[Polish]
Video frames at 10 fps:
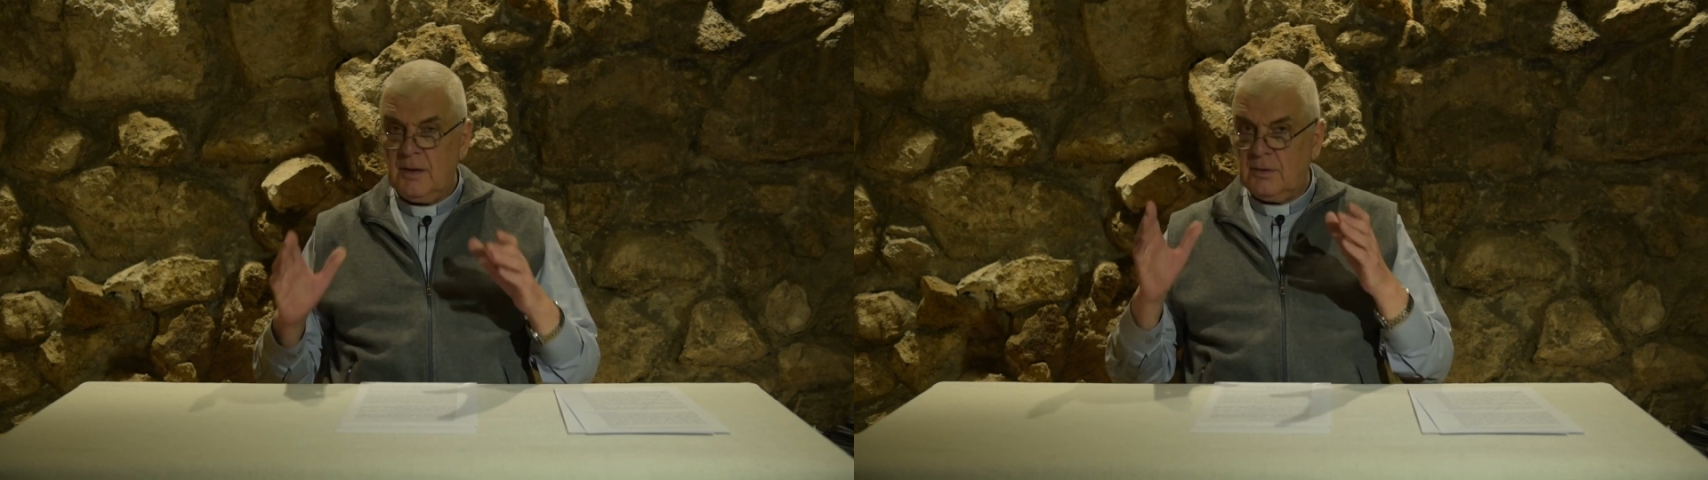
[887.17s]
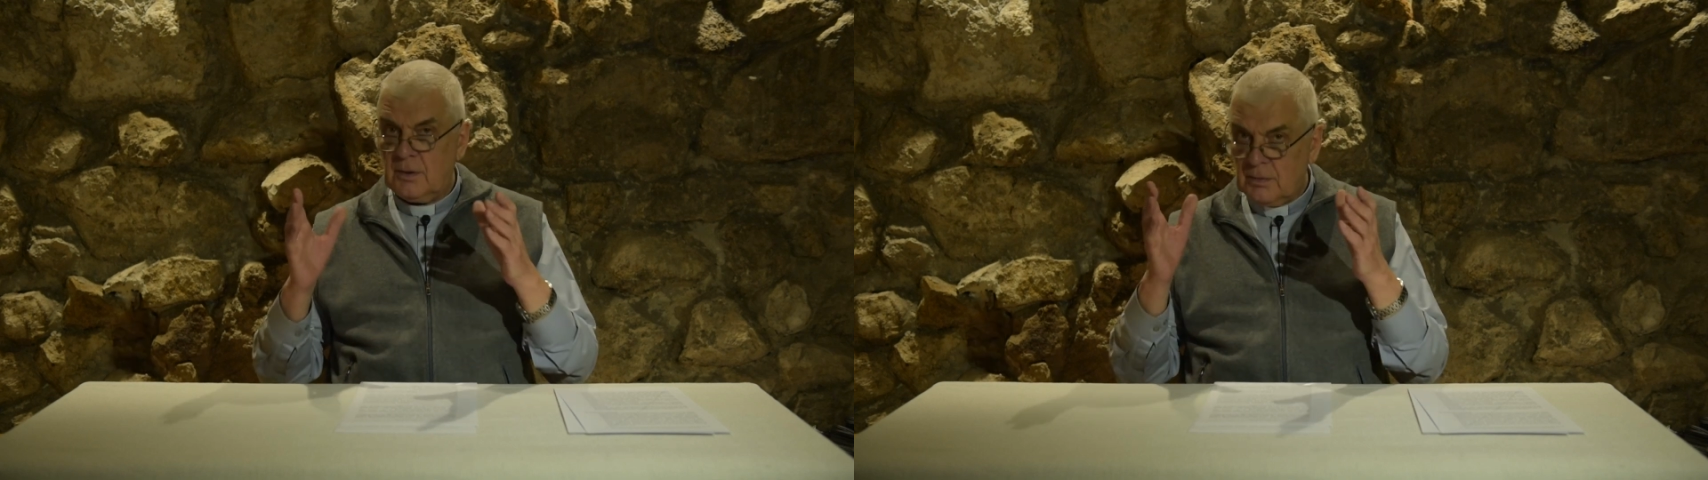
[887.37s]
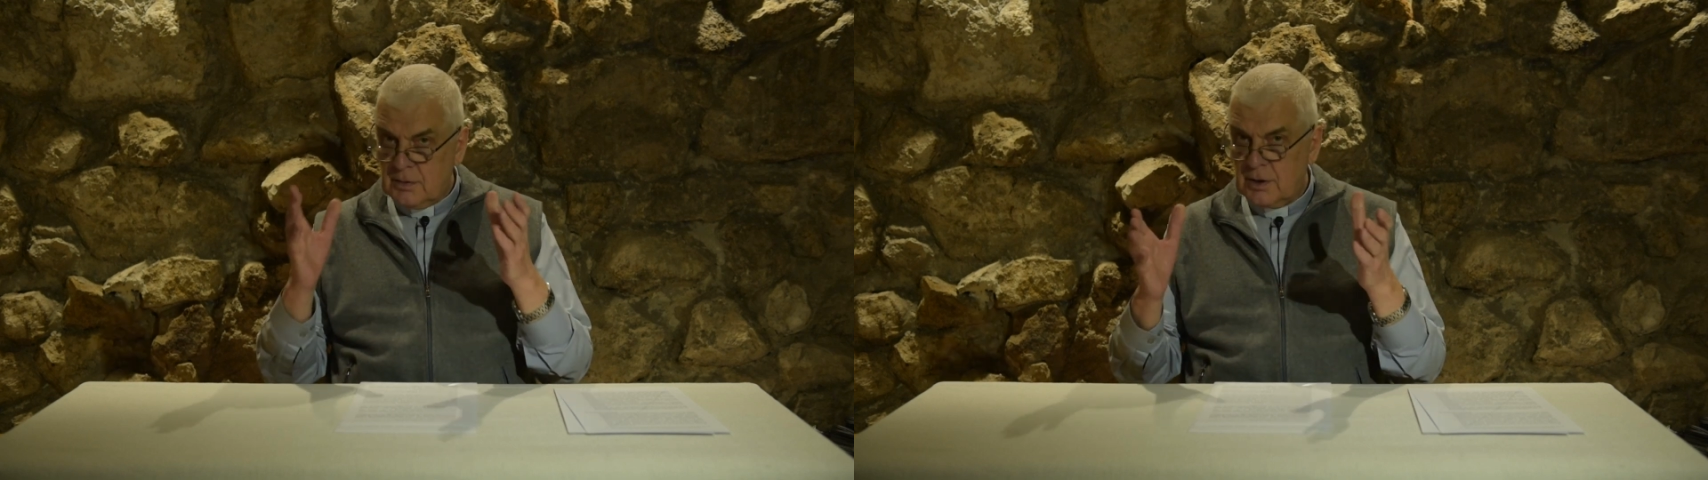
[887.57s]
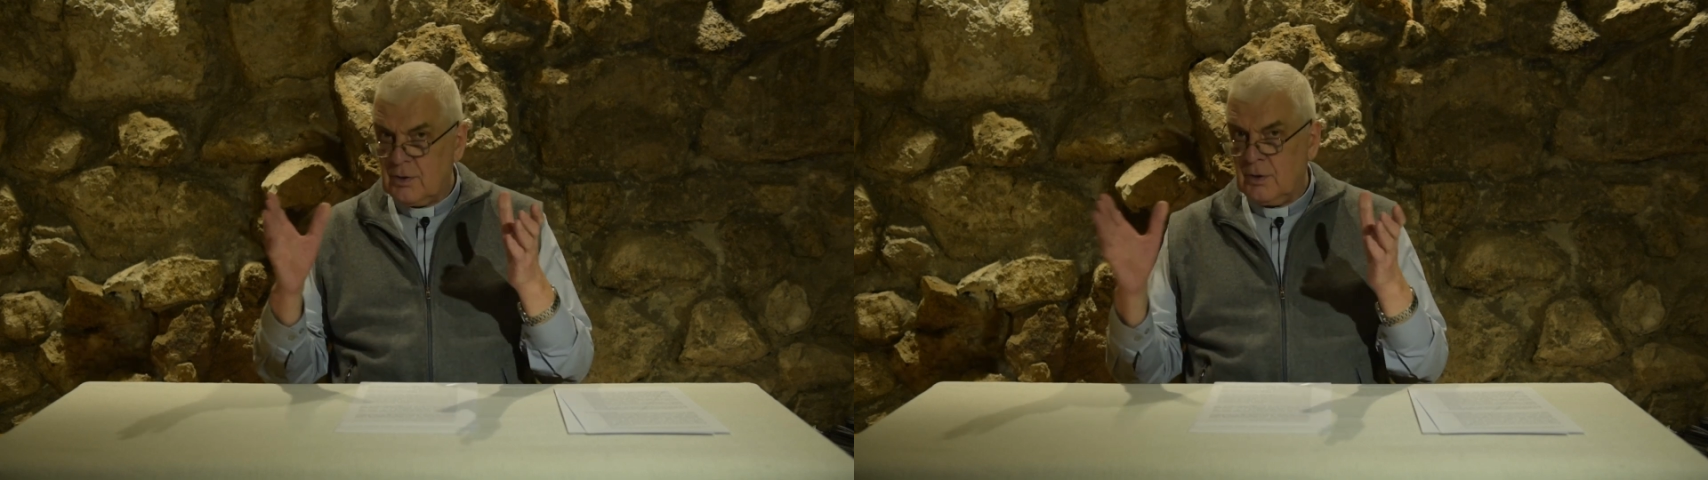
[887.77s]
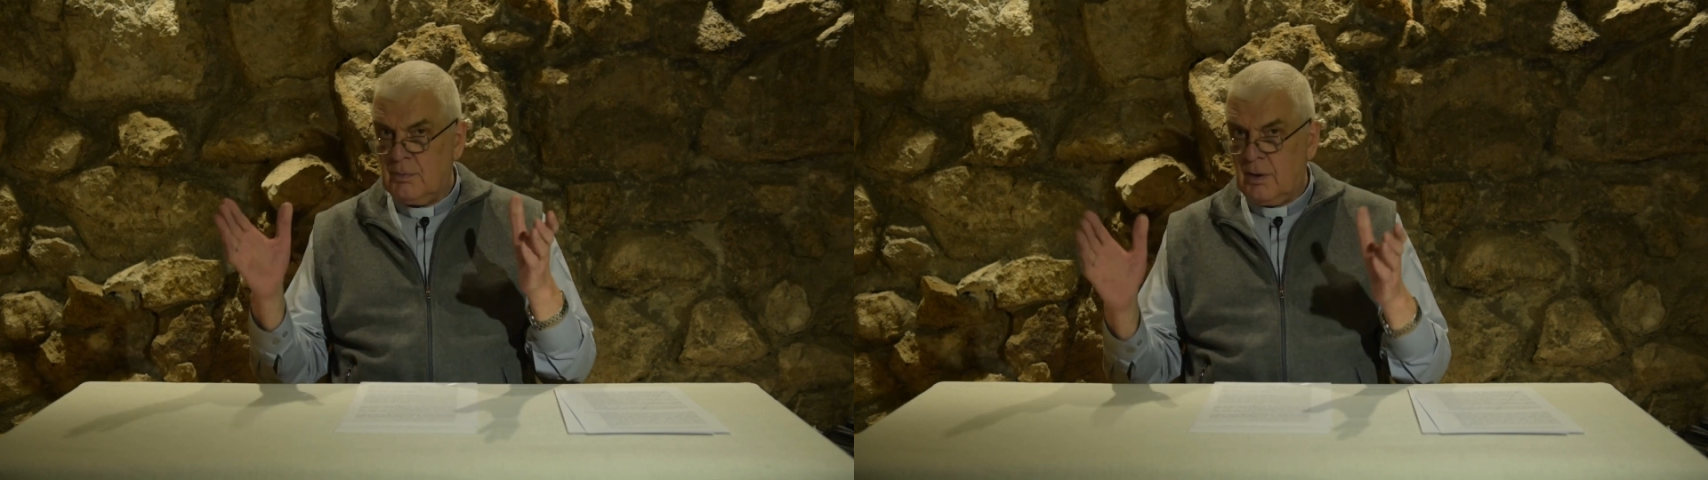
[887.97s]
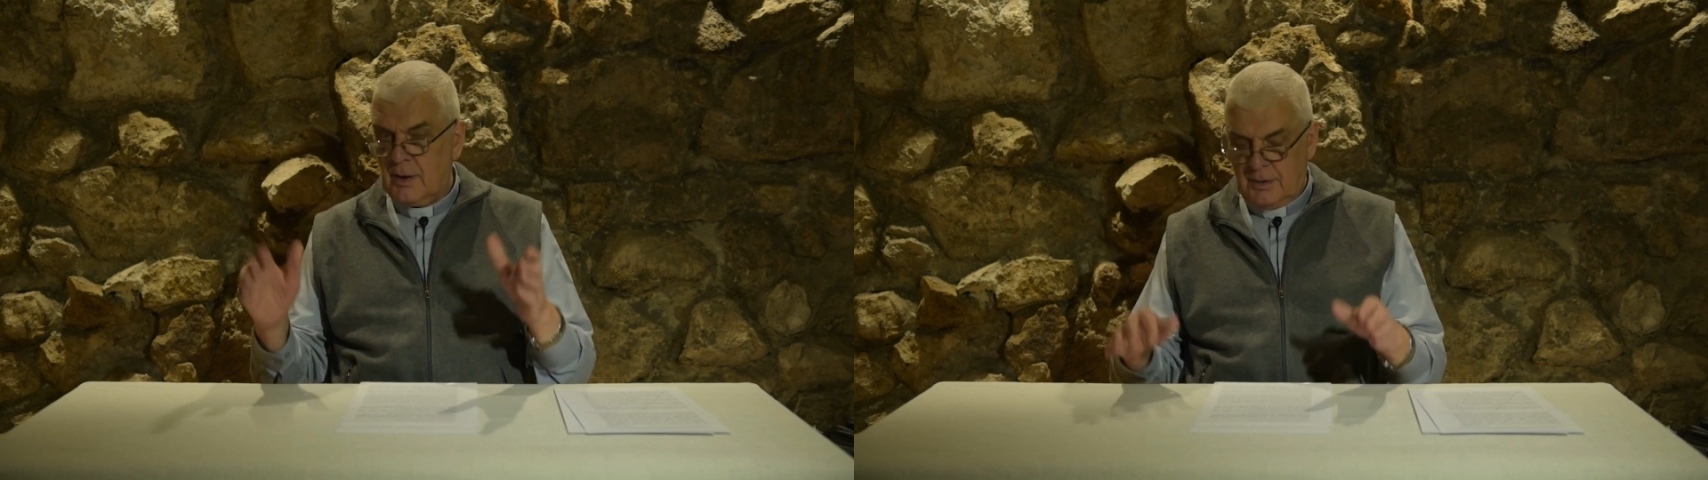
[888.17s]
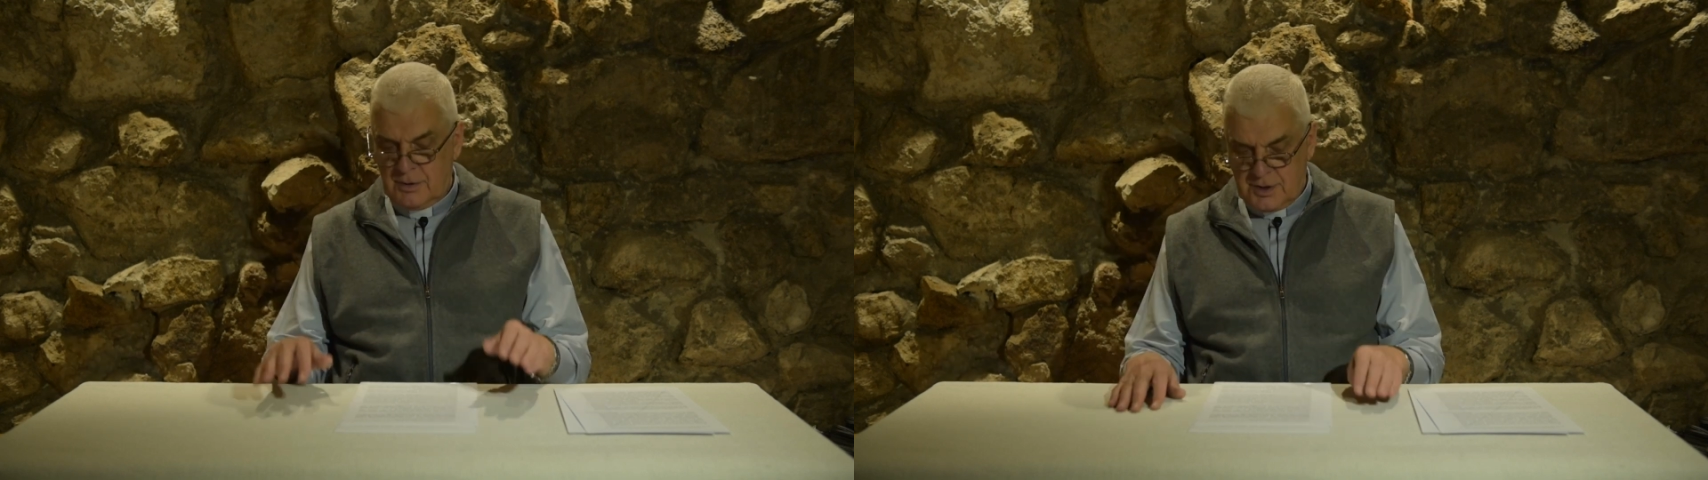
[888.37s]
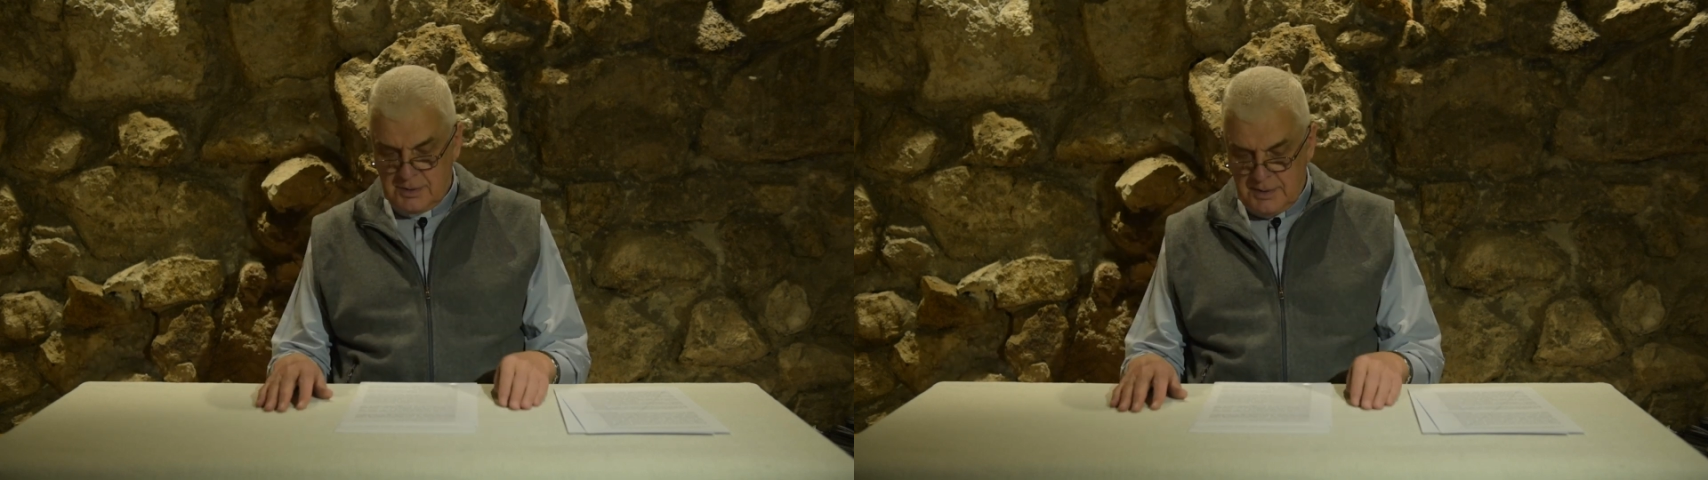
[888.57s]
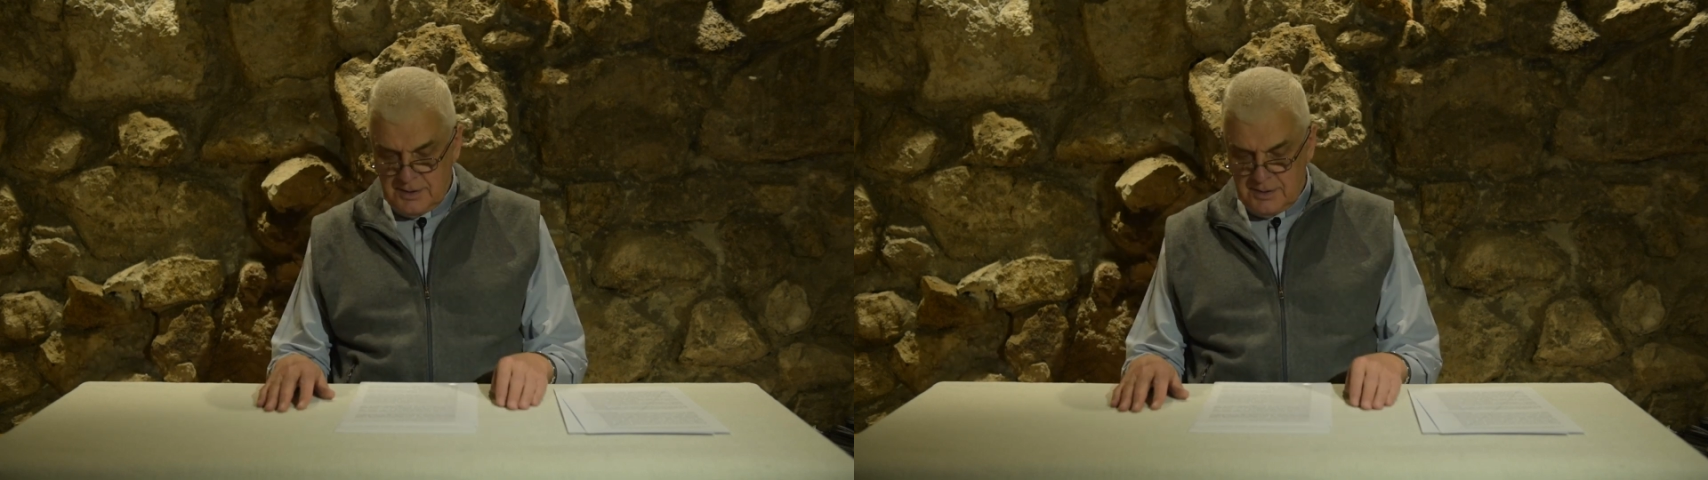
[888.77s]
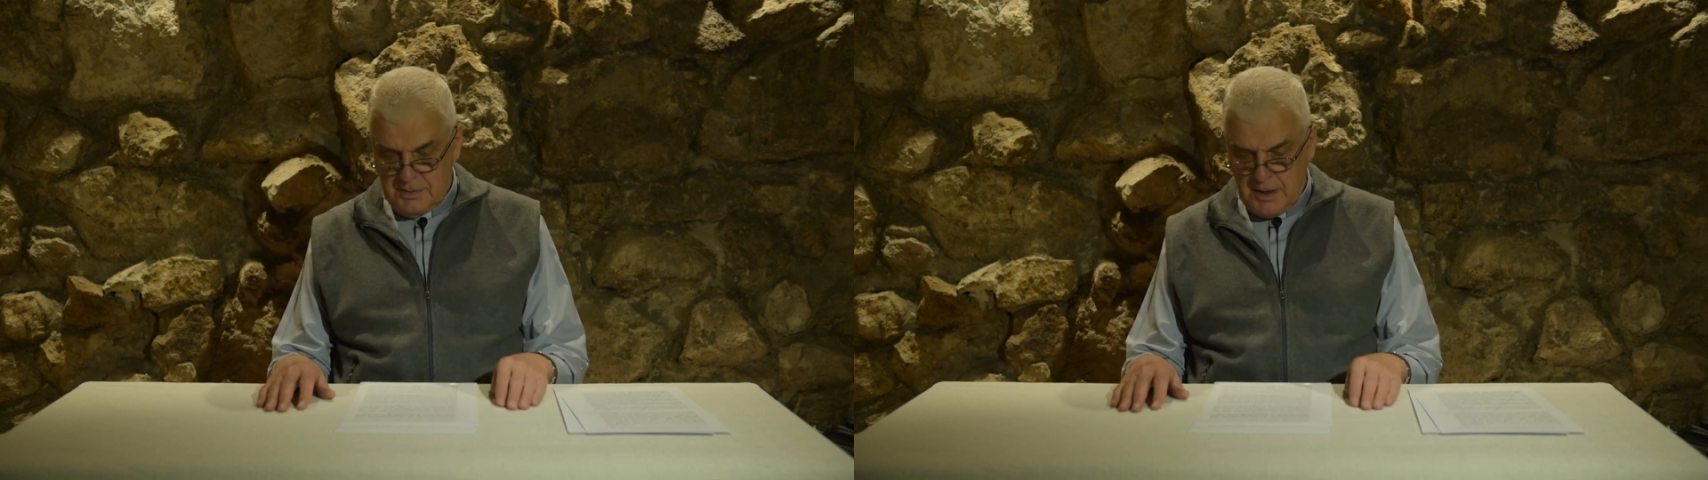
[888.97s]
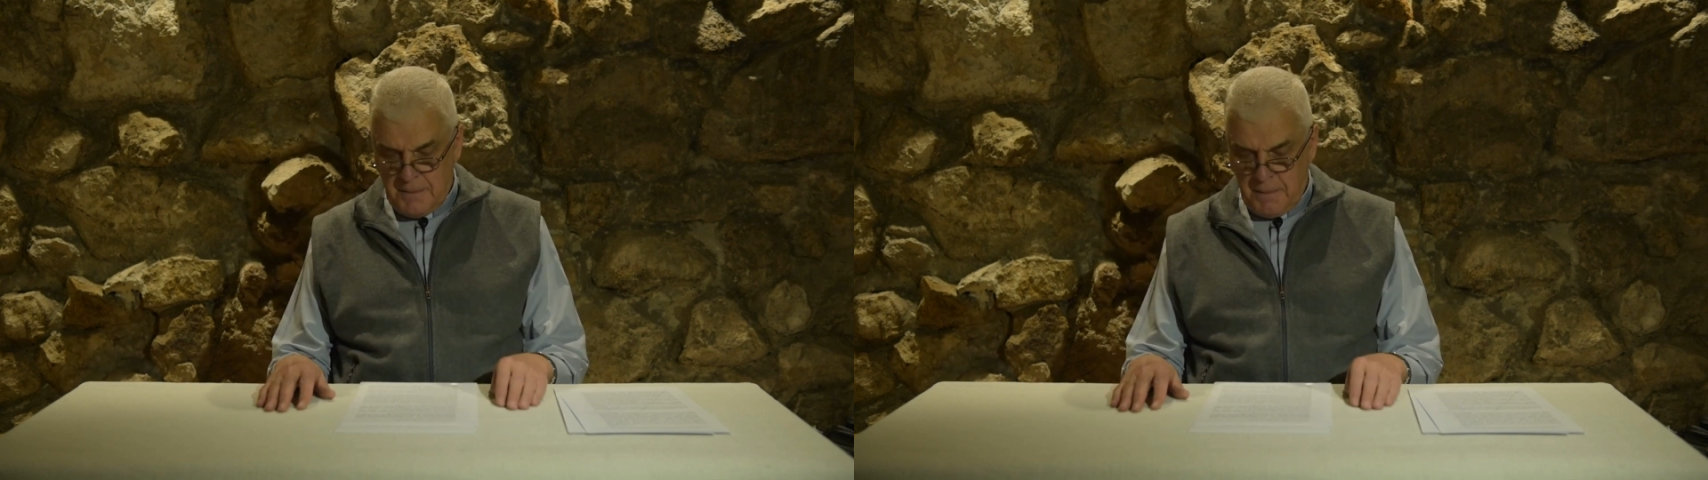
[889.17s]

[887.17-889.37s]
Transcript: którą też od Boga otrzymaliśmy.